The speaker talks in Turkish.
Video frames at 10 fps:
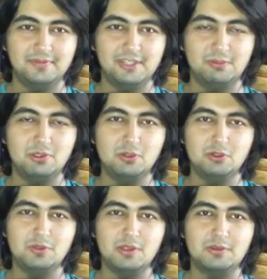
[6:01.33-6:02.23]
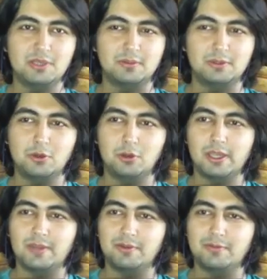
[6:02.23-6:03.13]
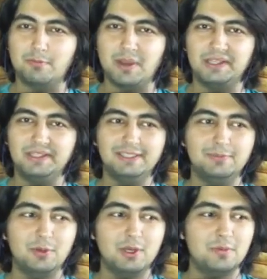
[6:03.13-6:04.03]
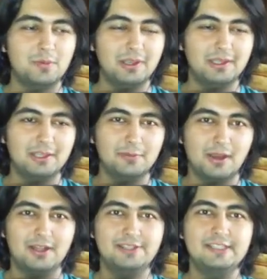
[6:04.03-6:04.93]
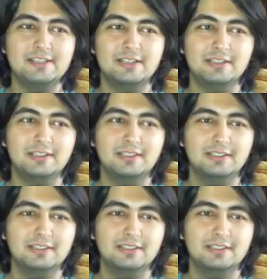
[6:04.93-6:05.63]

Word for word: tepsi yüzümüze mi çarptı? Ne oldu anlamadım. Bayıldık böyle bir bayıldık bir halsiz kaldık.